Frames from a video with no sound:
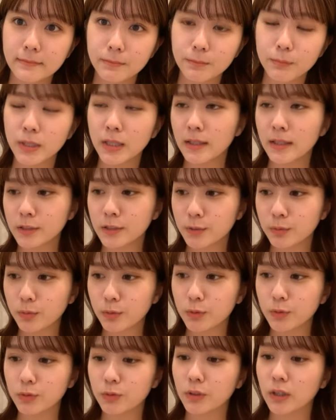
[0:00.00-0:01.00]

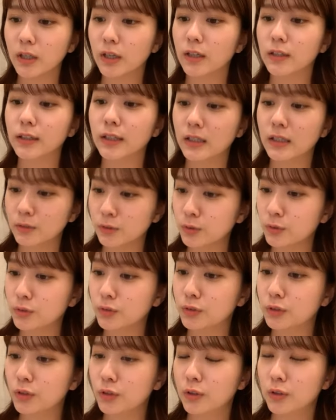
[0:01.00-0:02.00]
ヴィーナスフォートの中にある
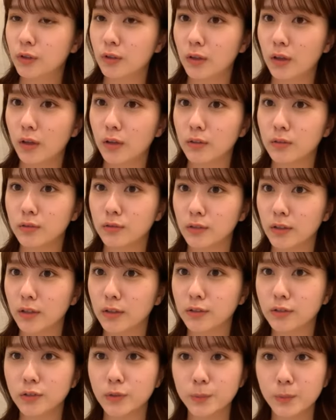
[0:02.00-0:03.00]
あのね
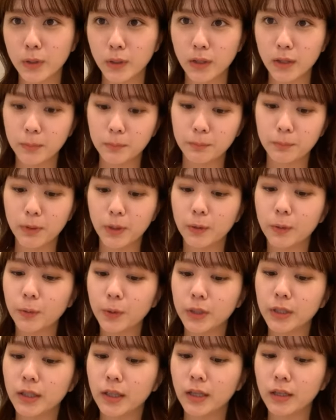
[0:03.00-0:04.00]
車がいっぱい置
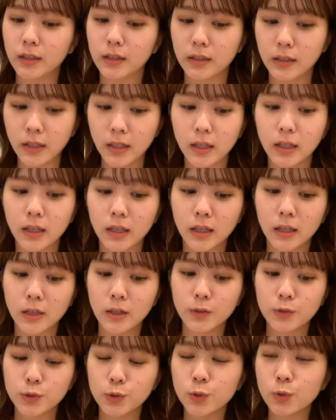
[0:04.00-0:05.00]
いてあって
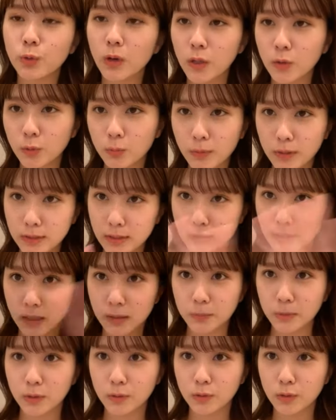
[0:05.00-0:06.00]
昭和の街
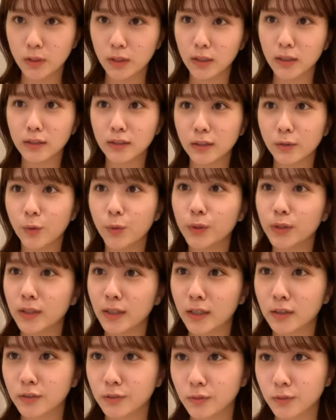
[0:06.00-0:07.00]
並みの中に置いて
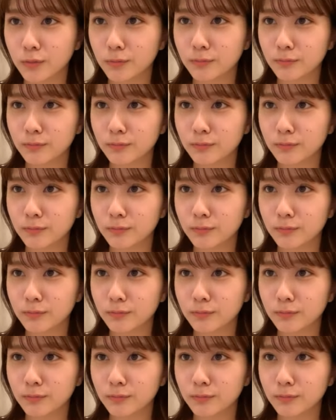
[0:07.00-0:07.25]
あるの